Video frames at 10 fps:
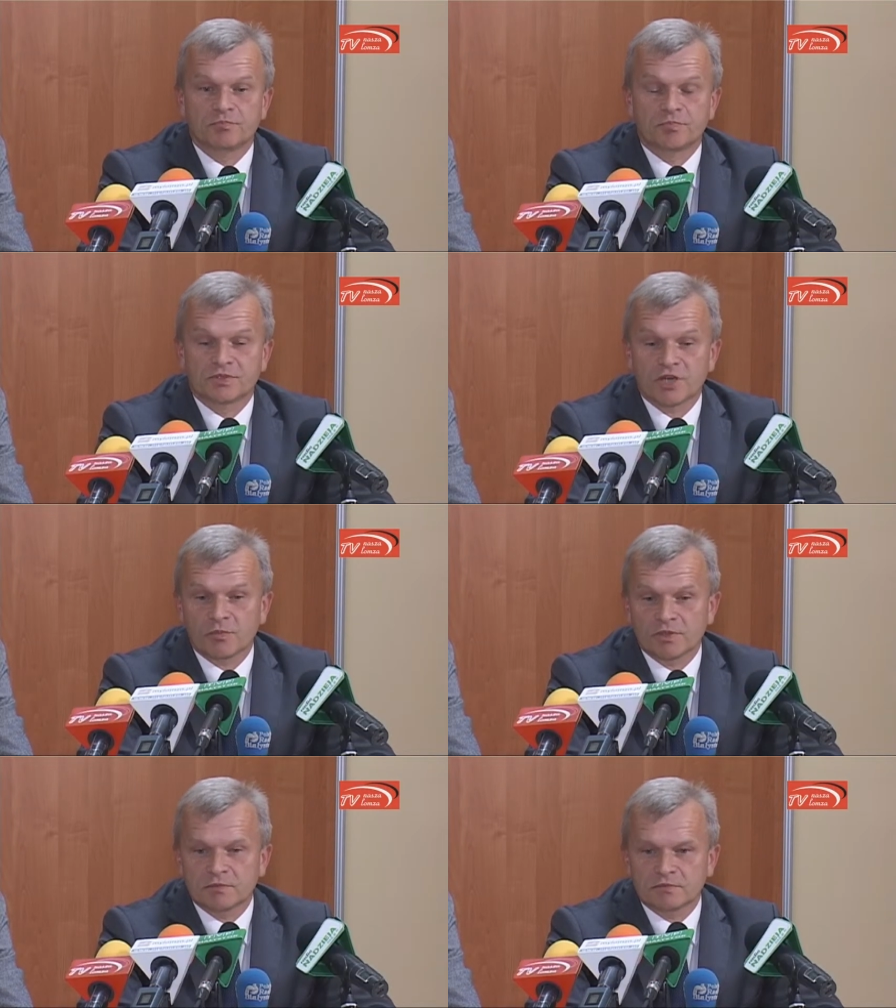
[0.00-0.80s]

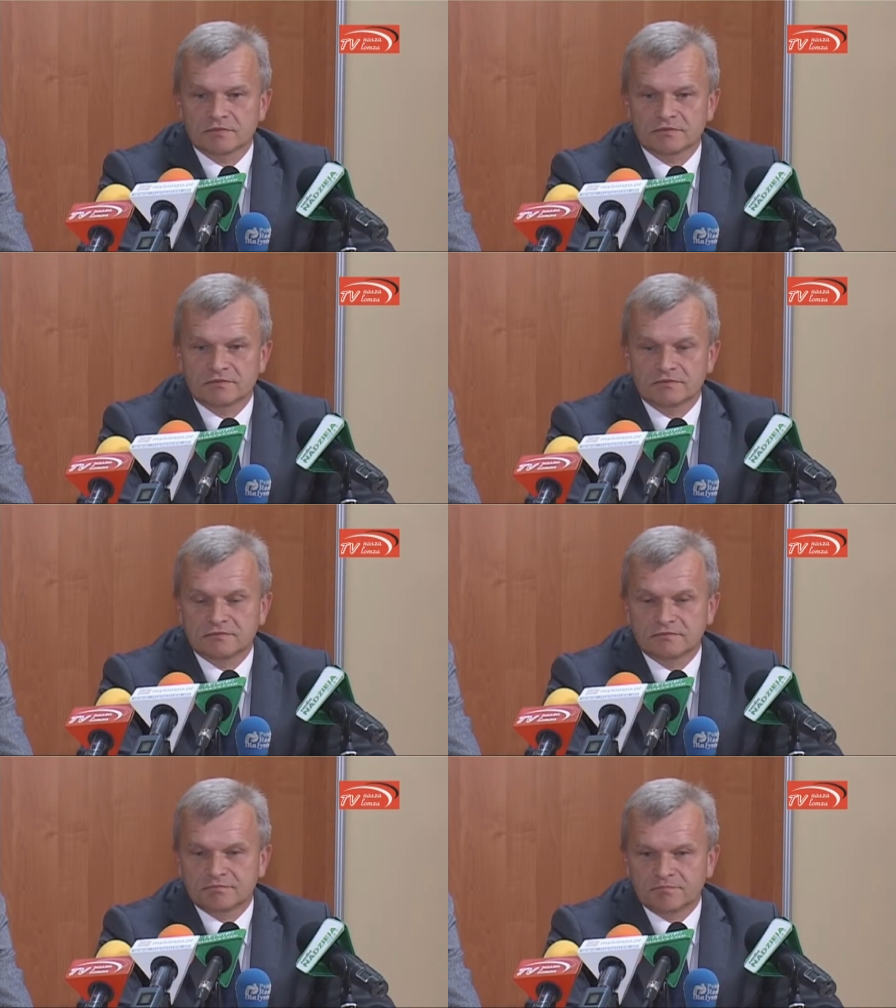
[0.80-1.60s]
Chciałbym
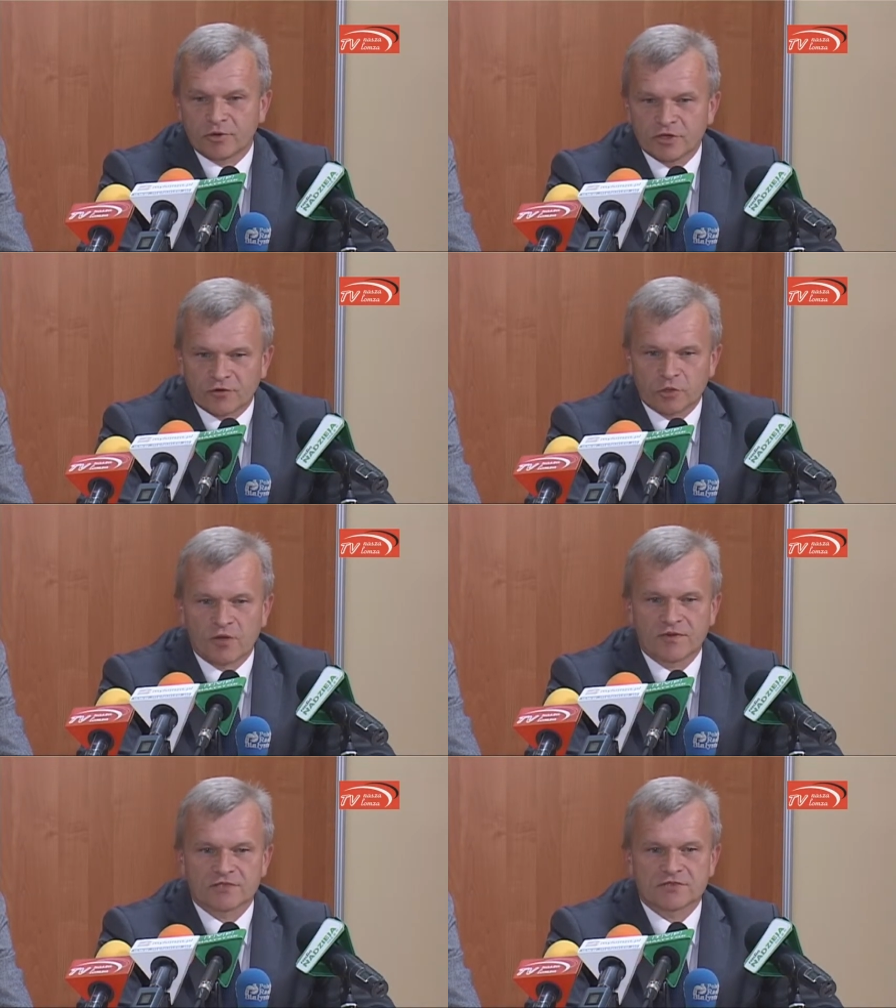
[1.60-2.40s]

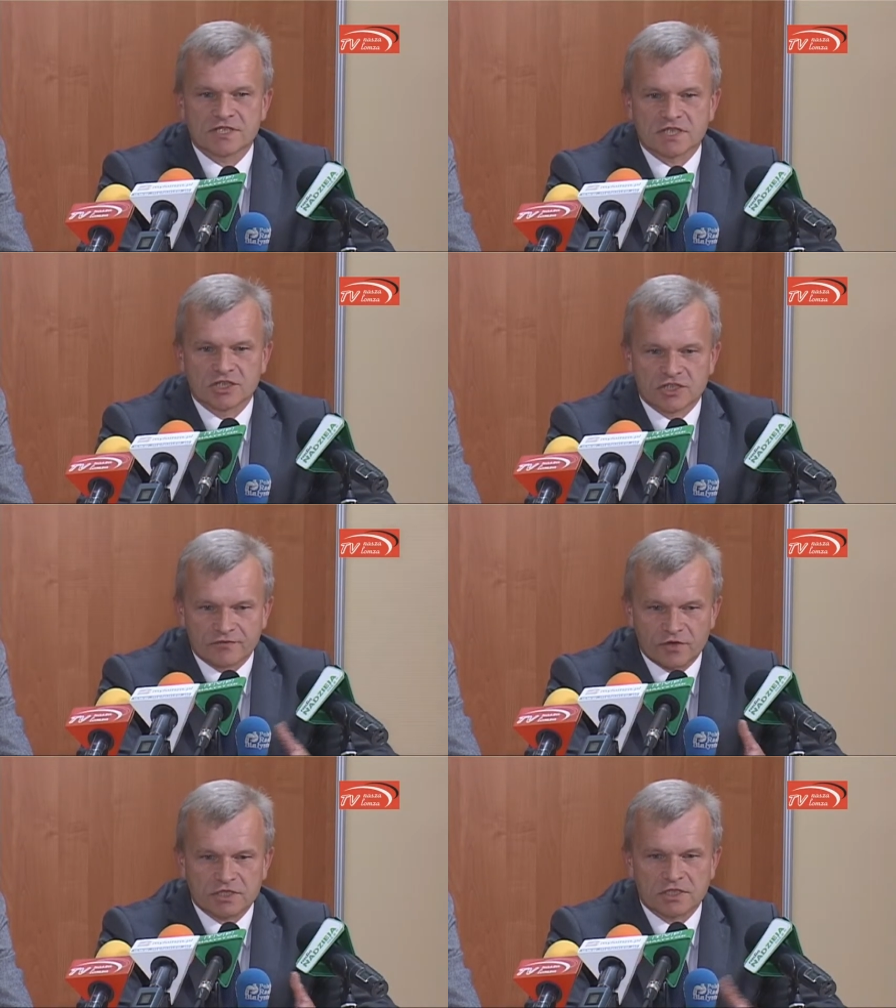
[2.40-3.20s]
poinformować wszystkich, że właśnie